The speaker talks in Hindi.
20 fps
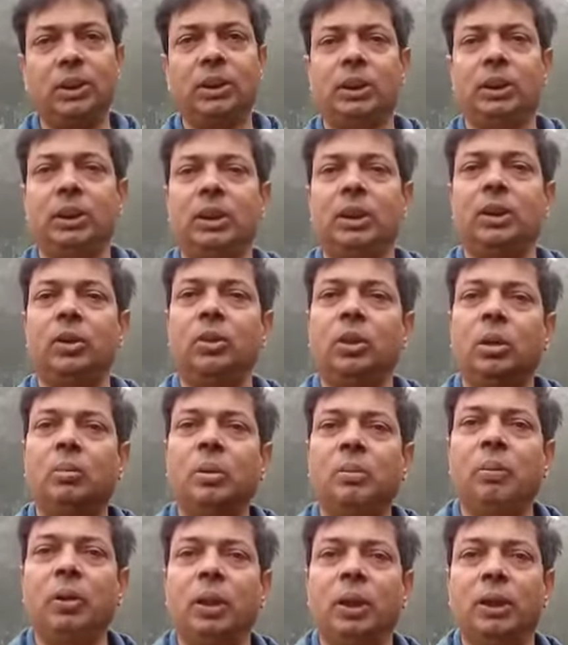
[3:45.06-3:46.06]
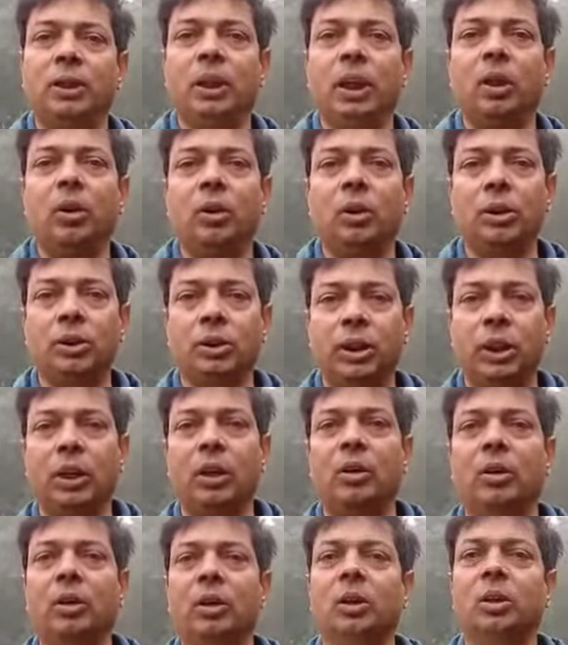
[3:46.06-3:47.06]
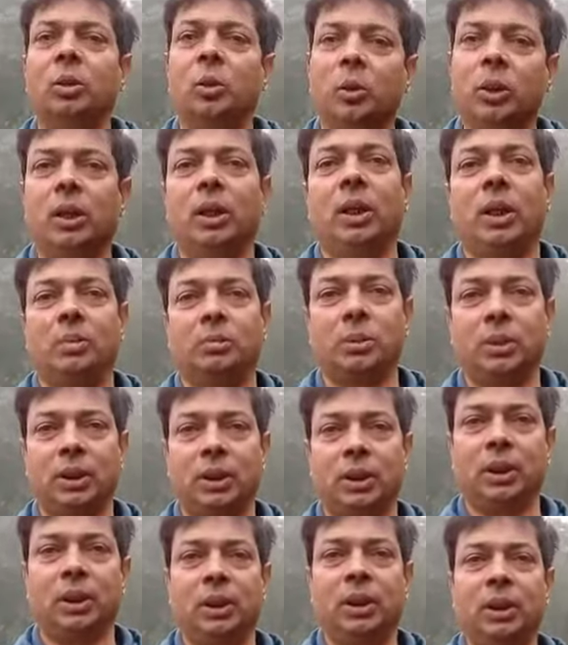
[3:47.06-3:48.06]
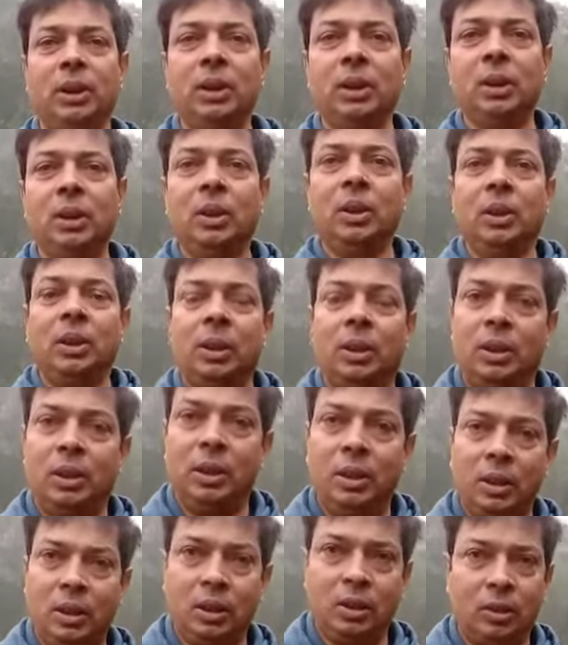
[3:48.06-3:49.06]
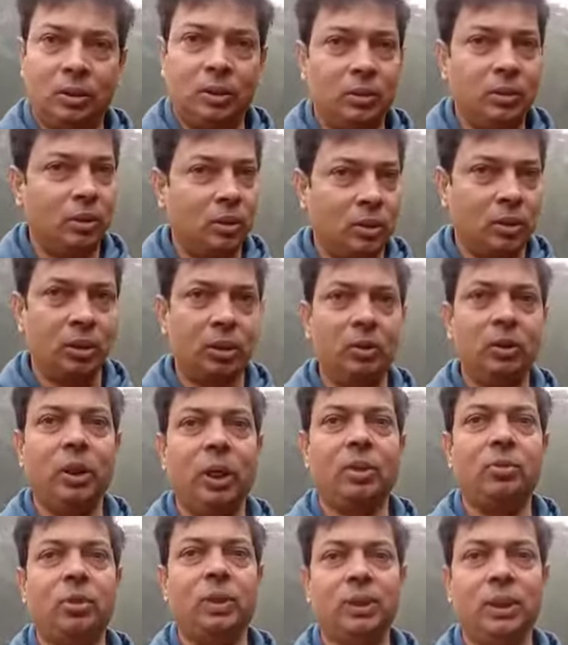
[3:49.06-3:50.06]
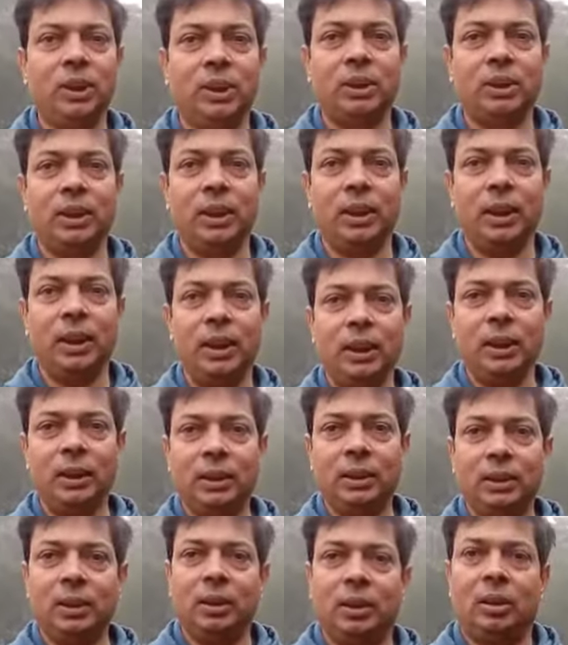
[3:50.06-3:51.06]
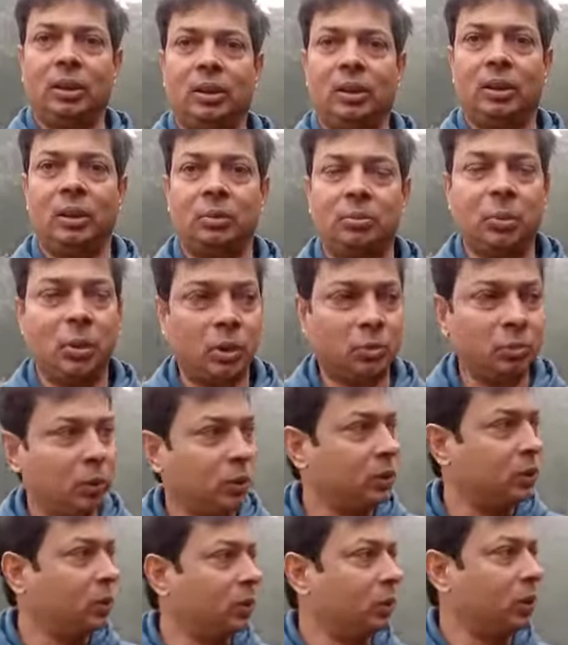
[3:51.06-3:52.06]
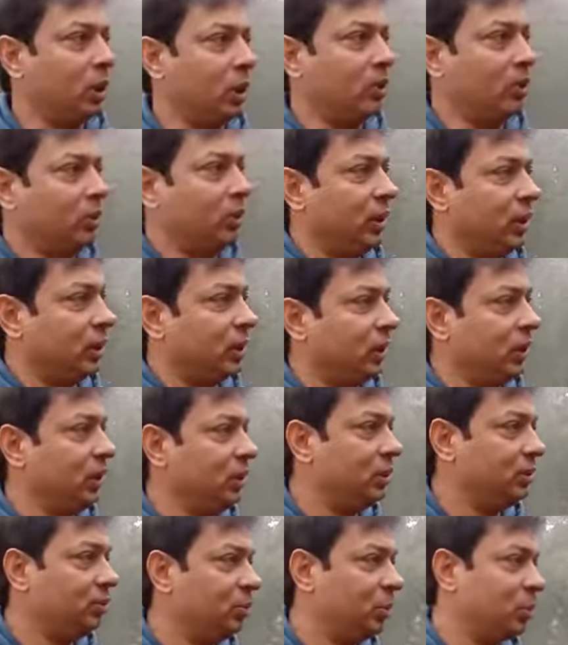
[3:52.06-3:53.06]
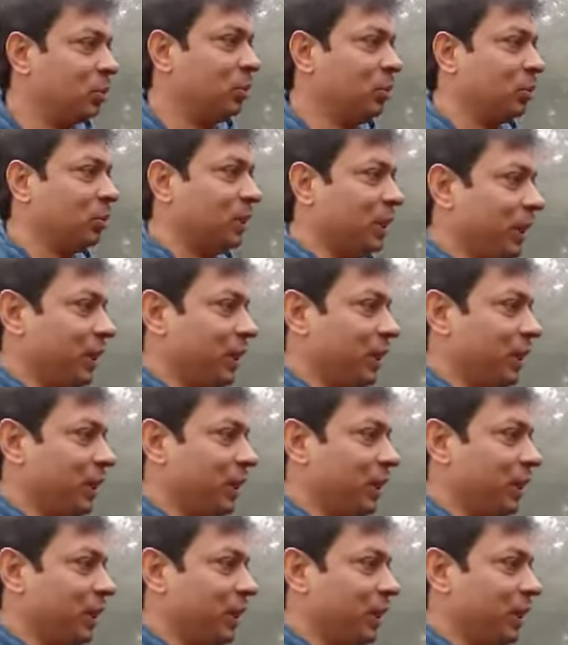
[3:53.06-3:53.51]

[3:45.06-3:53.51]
जी सी इन्होंने अभी अपना रिक्शा लॉन्च किया है ऑर्डर दो के नाम से आ, और इन्होंने आज विज़िट किया है और बहुत बहुत शुक्रिया विवेक जी बहुत बहुत